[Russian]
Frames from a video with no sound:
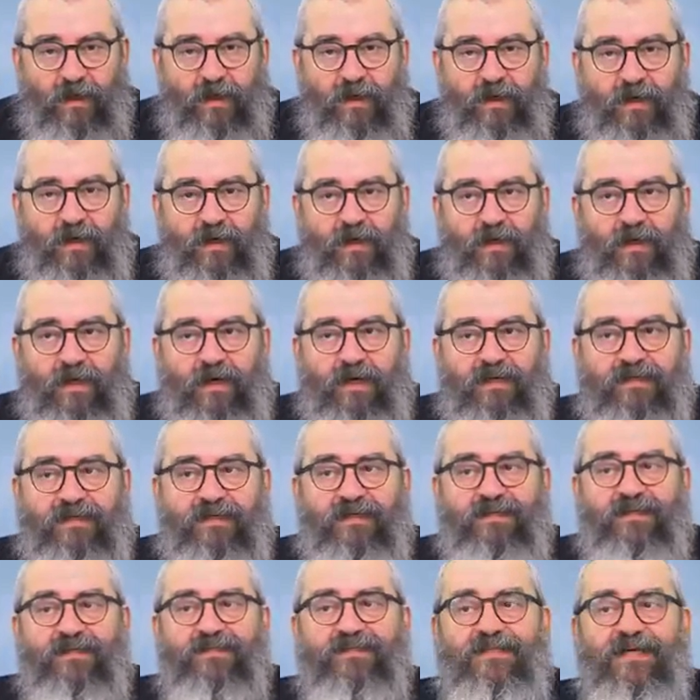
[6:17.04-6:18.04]
Э,
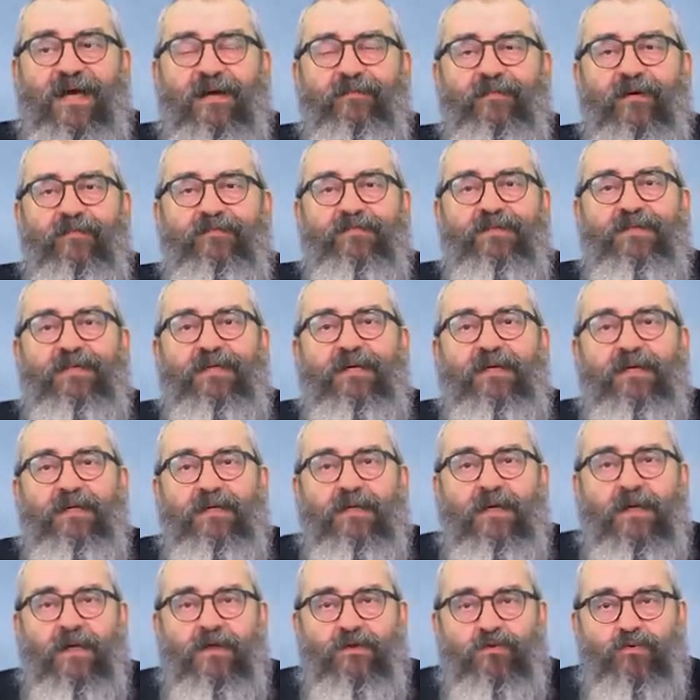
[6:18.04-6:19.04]
хотя на самом
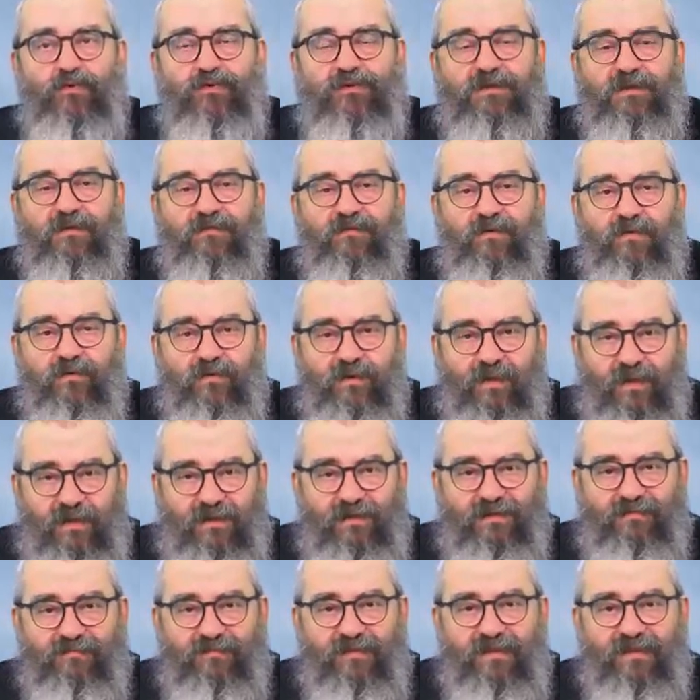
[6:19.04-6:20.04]
деле то, что в
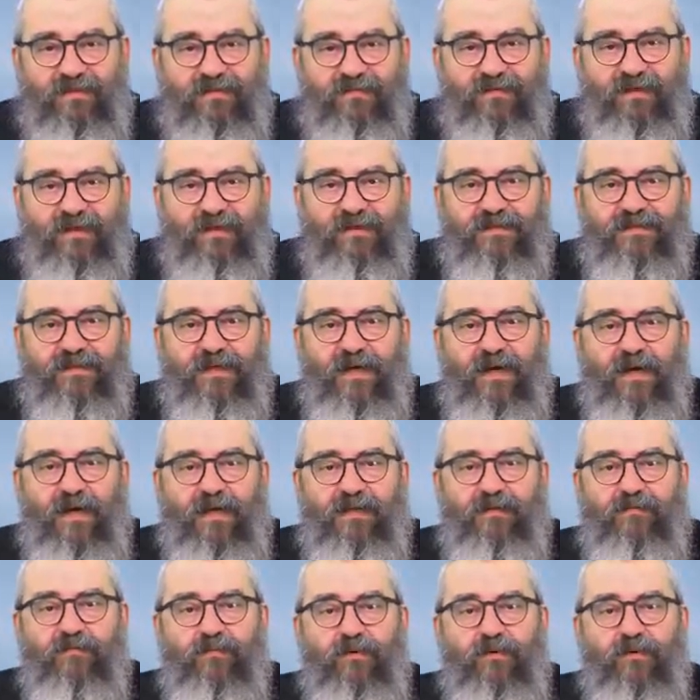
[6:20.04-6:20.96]
иудаизме называется ад,